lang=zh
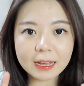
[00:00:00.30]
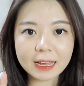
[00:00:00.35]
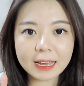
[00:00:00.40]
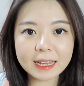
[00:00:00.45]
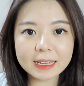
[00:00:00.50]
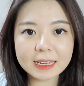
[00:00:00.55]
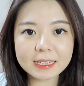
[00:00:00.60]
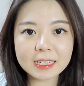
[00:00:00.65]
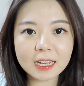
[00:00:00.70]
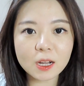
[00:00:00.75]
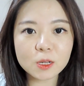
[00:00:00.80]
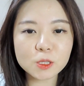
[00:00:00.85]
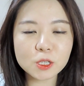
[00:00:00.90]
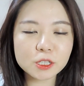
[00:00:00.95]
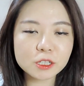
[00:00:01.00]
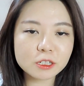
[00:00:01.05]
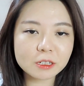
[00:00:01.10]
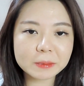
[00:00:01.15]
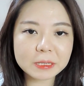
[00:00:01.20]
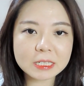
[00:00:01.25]
嗨，大家好！
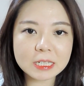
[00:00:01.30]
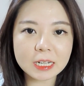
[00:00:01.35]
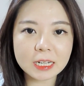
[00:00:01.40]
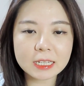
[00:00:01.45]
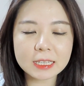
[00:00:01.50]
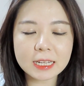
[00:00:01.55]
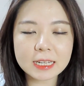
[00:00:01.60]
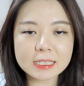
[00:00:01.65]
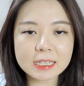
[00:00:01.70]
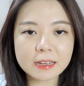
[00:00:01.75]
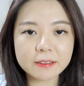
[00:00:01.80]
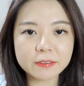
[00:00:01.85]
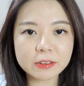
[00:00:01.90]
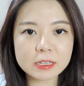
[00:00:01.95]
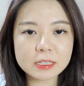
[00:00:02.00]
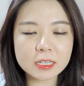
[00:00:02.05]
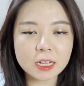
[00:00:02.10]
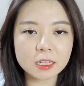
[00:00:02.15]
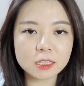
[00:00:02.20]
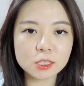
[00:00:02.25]
这支视频想跟大家
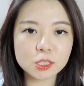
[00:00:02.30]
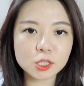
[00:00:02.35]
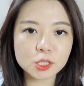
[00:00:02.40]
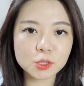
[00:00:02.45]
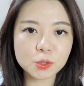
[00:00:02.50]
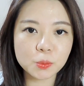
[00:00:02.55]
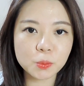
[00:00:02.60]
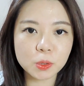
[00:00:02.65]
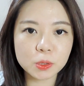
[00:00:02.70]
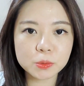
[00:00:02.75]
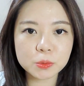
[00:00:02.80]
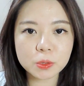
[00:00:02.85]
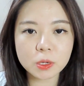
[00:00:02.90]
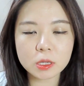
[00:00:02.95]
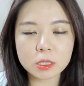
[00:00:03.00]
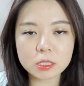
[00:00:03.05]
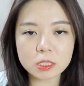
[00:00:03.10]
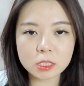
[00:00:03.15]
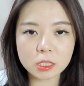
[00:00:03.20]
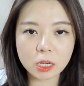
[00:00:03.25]
分享的是我
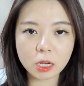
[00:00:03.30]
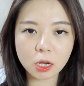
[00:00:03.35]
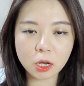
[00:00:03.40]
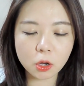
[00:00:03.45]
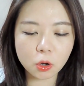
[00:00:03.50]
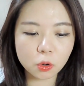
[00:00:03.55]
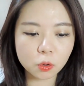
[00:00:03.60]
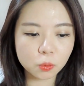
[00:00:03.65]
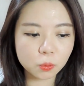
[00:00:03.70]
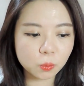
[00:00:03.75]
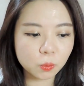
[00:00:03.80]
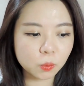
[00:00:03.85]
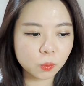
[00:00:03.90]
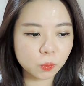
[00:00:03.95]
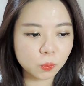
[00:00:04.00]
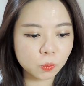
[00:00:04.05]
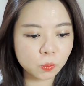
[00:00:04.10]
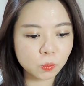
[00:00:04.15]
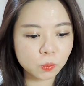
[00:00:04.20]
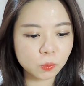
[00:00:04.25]
最近购
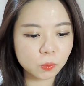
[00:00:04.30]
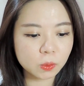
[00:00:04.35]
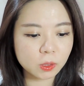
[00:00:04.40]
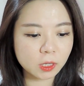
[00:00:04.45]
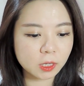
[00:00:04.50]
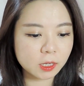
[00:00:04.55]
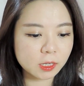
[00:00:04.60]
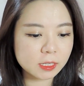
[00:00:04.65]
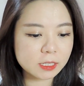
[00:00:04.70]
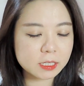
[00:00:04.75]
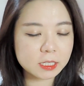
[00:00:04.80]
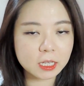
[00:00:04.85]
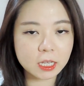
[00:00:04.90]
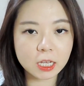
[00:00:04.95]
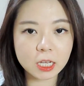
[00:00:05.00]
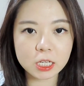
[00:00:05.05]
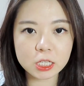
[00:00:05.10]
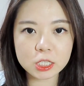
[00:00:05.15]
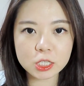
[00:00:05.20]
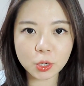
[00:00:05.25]
物的一
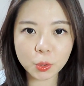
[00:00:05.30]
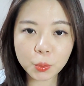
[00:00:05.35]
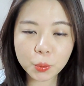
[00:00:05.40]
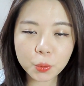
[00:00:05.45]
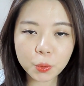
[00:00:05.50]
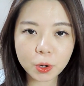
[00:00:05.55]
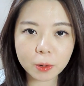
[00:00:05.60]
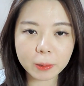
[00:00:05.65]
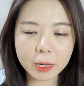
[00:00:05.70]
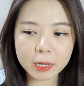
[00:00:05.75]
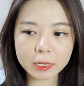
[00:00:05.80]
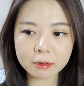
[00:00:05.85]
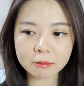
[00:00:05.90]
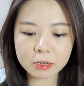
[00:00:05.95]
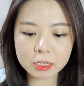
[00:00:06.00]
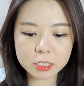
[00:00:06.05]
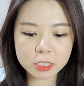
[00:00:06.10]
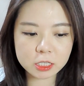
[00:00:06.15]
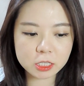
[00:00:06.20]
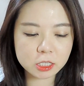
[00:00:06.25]
些收获吧。因
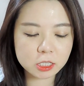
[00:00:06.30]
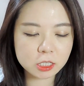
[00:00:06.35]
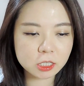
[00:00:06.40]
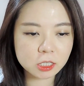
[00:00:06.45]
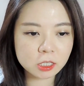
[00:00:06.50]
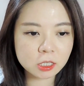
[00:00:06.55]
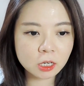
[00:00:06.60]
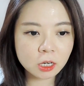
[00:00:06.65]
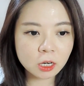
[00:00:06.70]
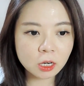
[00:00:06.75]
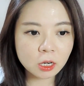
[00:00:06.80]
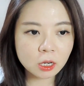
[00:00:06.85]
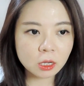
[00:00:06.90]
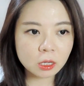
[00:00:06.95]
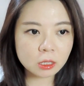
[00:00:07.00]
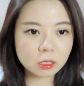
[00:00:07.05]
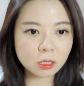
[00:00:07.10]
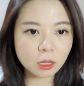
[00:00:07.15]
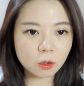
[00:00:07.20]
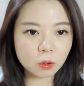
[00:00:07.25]
为其实
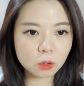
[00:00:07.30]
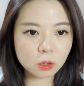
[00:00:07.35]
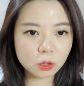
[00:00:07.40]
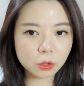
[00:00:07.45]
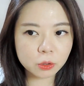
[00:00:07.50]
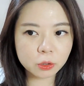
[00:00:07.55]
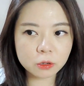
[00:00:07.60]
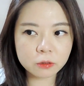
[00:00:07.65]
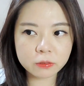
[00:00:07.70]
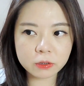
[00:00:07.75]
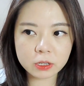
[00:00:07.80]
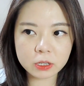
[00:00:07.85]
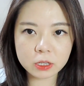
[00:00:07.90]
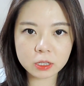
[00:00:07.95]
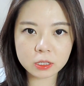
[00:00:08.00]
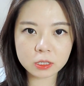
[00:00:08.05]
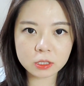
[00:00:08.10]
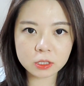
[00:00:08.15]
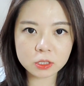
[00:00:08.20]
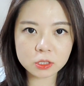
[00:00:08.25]
到六月
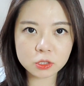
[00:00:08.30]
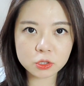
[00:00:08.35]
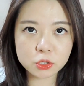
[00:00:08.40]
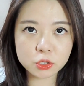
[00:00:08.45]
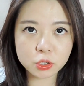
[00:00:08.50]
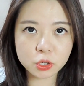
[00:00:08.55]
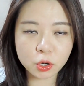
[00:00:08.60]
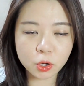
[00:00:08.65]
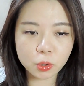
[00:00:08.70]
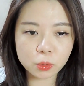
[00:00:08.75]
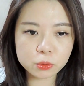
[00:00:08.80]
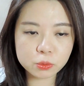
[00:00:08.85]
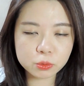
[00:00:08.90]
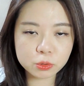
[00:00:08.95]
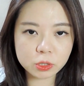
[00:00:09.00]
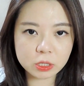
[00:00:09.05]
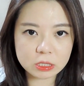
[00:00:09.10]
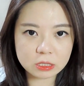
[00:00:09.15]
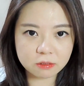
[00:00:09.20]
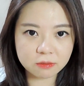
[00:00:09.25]
份之后，就
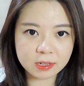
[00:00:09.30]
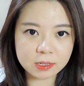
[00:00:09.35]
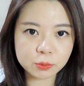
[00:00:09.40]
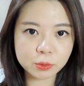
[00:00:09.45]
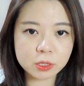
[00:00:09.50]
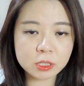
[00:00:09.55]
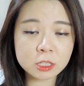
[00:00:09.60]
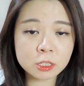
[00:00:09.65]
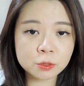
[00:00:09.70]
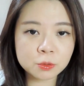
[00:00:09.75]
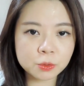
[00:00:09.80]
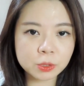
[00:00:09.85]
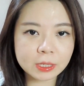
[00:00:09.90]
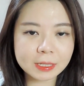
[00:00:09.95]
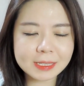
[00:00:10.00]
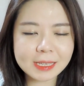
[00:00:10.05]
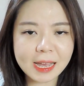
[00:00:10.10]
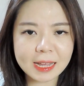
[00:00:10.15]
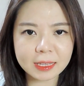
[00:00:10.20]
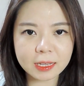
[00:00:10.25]
是已经完全进入一个
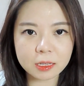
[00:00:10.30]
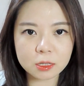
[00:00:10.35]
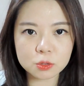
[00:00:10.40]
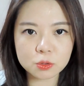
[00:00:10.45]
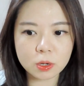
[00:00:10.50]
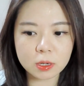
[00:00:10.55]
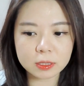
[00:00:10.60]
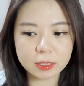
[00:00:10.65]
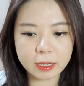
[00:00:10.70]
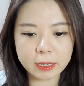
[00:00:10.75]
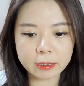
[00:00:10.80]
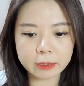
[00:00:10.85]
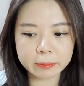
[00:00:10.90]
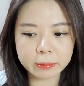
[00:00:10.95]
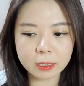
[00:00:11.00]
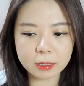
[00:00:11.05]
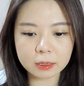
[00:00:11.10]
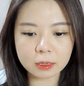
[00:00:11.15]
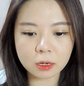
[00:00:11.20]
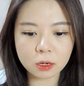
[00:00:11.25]
夏天的状态了
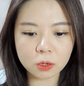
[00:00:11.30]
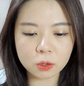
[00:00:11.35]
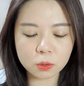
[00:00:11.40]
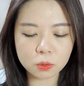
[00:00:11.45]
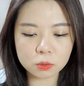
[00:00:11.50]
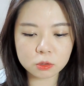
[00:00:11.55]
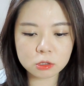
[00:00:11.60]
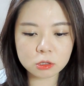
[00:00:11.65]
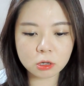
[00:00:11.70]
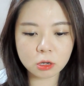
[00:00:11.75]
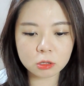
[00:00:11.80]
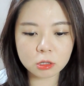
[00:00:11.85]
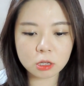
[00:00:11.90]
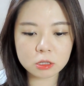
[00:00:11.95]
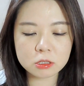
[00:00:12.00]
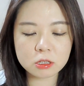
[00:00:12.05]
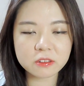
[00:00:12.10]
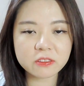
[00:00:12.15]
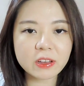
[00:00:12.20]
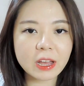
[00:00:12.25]
嘛。然后之后到
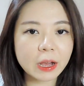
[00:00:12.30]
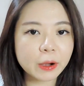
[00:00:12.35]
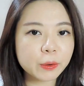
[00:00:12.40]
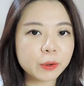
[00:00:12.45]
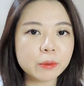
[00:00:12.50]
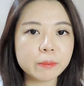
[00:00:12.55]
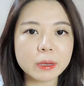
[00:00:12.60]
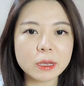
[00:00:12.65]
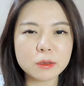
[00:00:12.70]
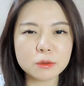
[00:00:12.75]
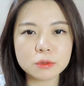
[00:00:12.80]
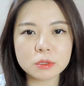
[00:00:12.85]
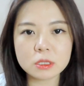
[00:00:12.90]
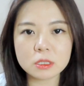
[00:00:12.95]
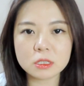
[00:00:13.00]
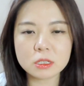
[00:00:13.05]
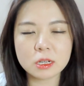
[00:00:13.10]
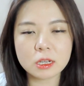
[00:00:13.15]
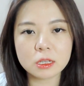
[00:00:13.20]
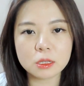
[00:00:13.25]
七月份还会有梅雨季
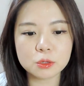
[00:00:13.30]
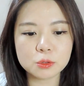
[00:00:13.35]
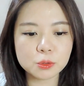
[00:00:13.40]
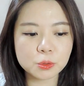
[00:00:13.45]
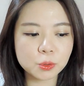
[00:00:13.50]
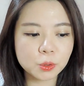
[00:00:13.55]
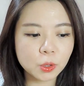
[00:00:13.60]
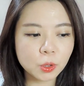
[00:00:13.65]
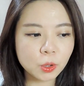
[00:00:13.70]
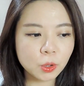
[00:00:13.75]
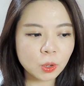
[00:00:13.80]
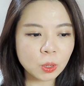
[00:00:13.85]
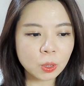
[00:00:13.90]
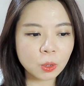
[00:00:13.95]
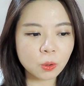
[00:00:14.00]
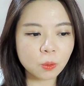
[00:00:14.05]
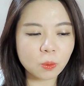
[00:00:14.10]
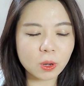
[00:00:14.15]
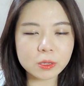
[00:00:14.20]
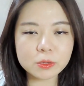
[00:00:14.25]
之类的，就
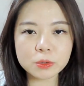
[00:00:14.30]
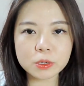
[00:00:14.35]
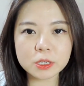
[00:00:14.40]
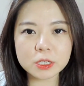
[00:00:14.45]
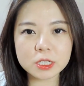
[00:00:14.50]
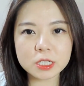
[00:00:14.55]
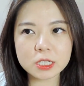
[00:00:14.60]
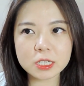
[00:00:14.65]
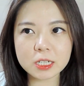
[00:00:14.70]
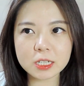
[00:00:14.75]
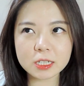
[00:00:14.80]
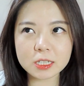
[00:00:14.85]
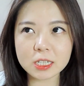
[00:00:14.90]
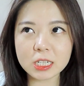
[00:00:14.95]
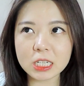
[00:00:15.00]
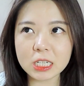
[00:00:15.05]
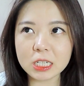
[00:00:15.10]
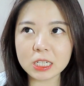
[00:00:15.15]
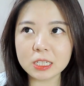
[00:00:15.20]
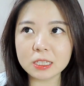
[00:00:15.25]
完全是一
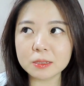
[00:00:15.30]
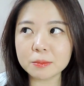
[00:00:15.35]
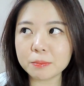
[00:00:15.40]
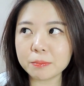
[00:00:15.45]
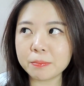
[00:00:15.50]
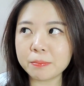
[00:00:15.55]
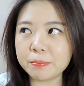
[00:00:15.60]
个